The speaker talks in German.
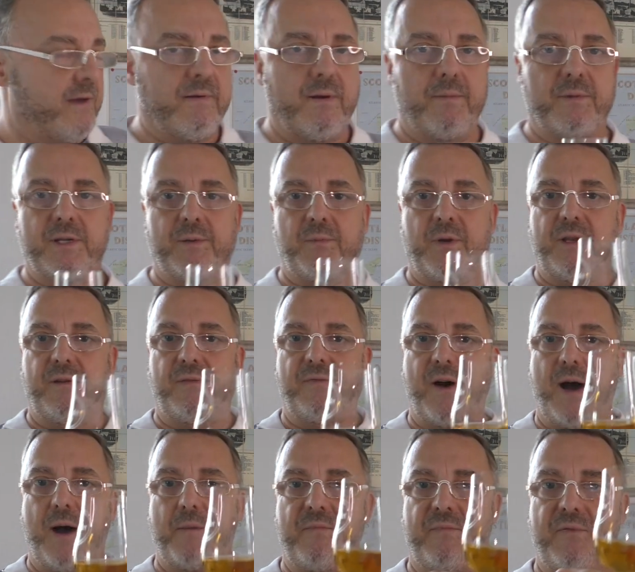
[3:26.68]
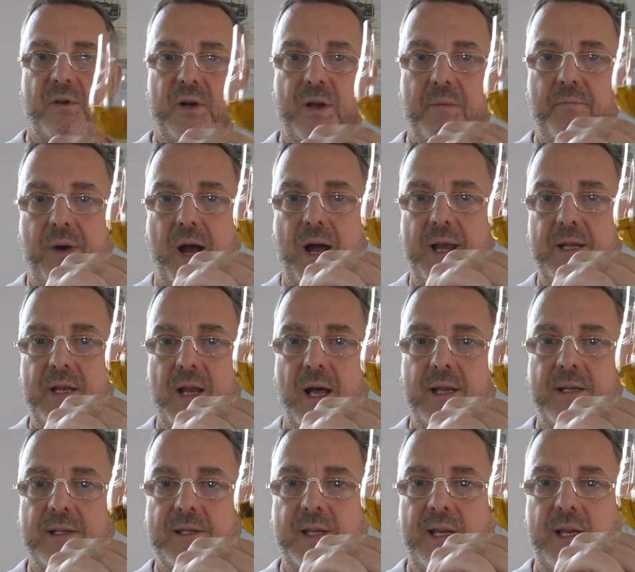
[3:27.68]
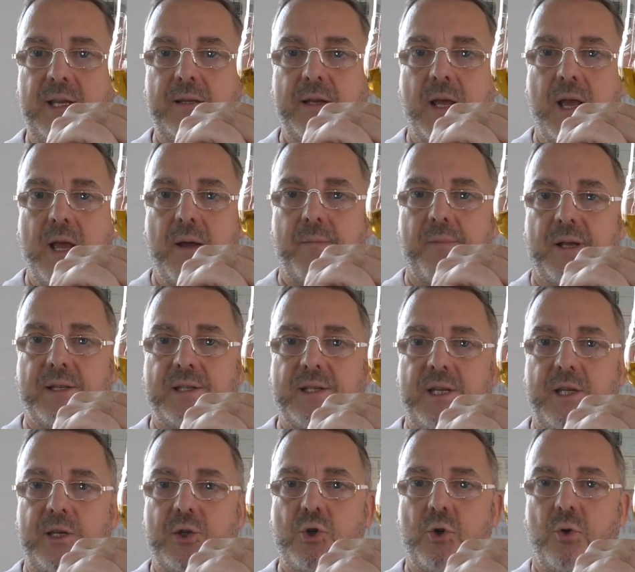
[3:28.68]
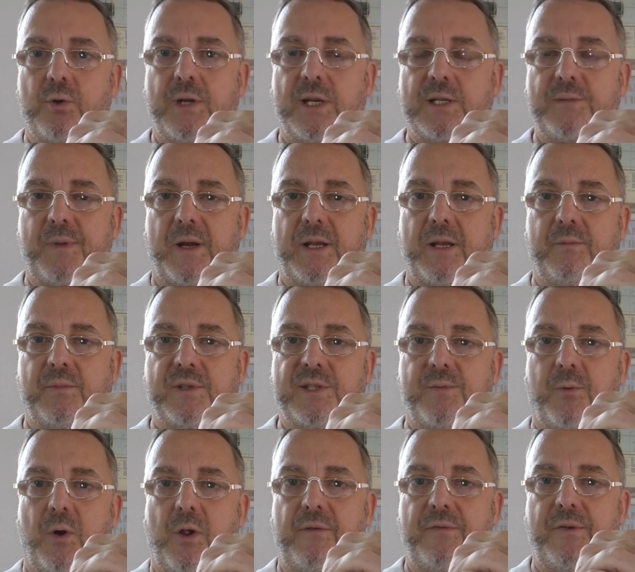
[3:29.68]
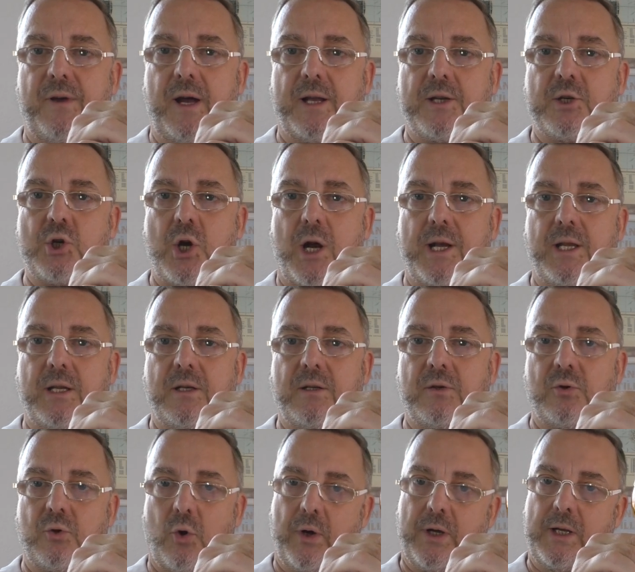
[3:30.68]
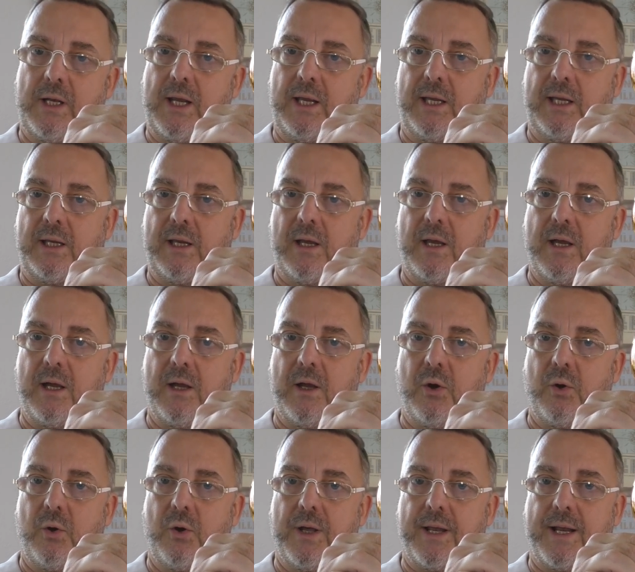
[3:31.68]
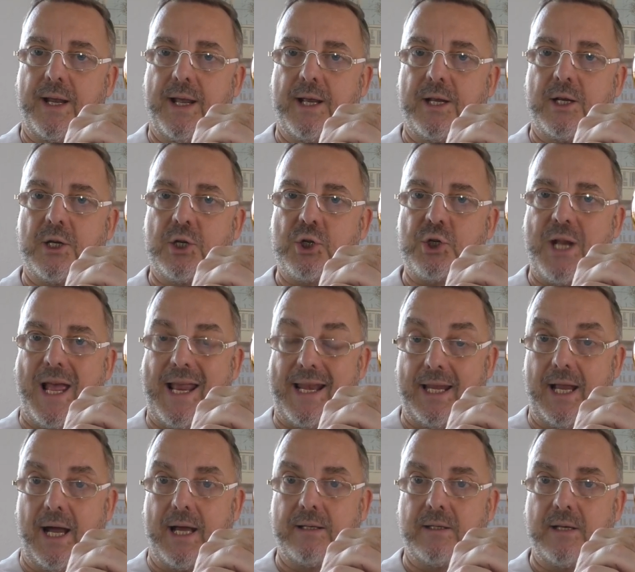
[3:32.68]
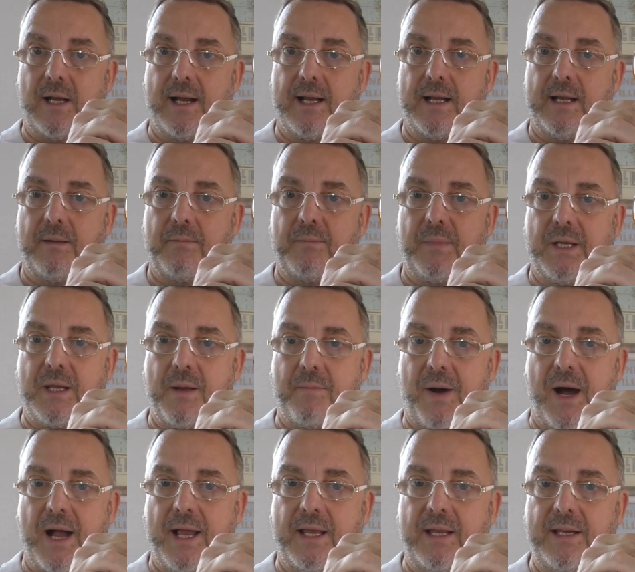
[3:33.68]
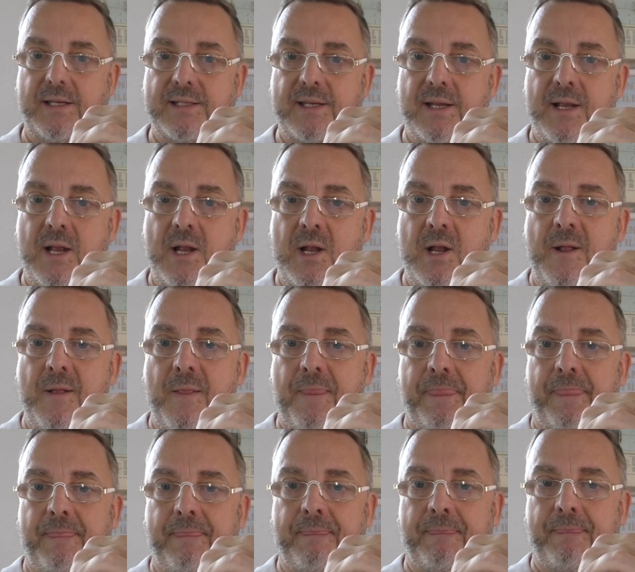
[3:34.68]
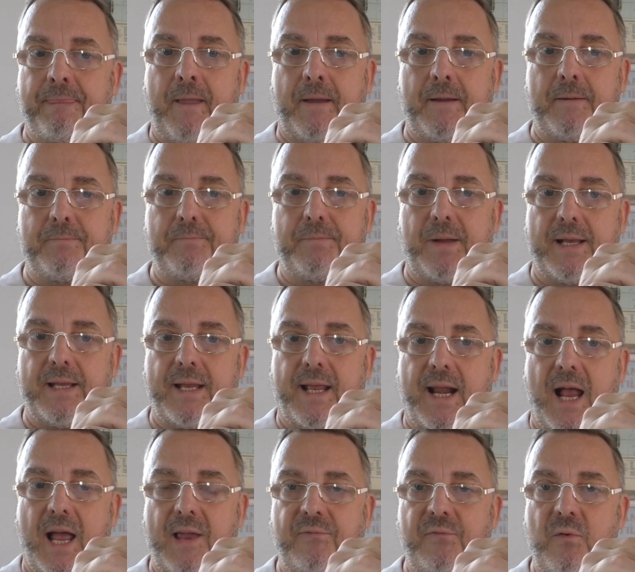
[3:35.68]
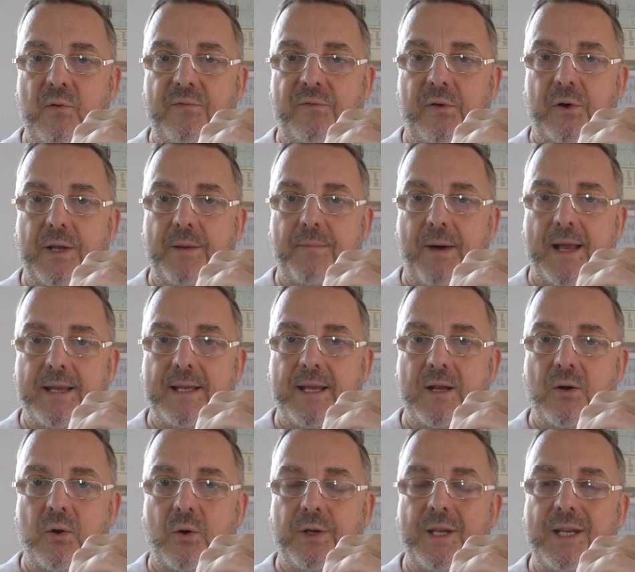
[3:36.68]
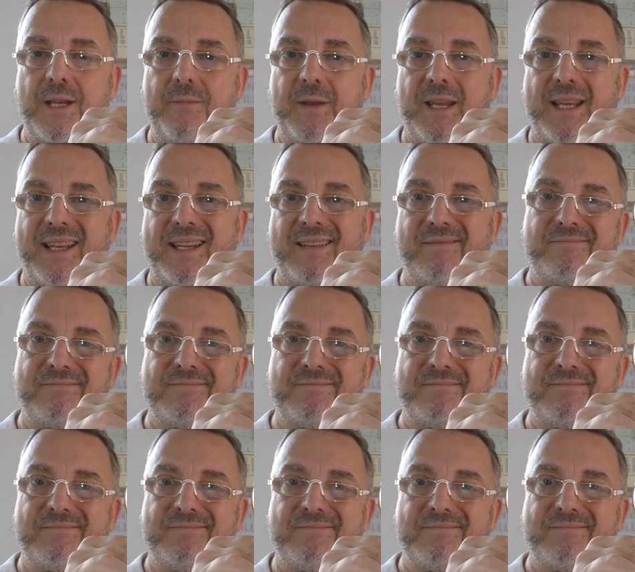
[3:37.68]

Wenn man sich mal die Farben von den beiden ansieht, man sieht schon, dass bei dem 12er anscheinend ein deutlich äh, höherer Sherry-Anteil mit dabei ist. Hm, äh, bei der Reifung von dem anderen konnte ich nämlich